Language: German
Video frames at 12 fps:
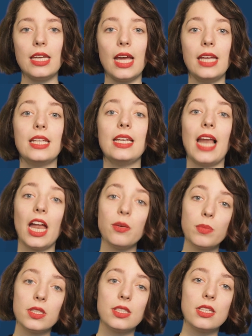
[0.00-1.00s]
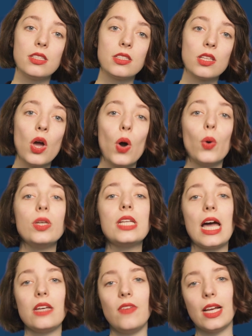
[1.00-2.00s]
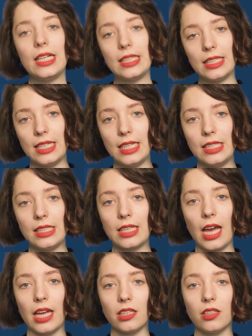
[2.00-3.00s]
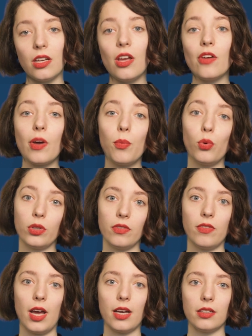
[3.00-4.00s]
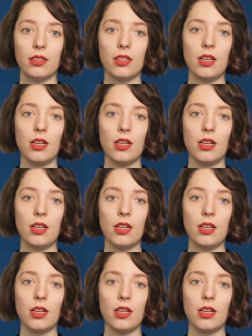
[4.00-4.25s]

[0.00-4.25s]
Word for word: da ihnen Landbesitz und handwerkliche Tätigkeiten verboten waren.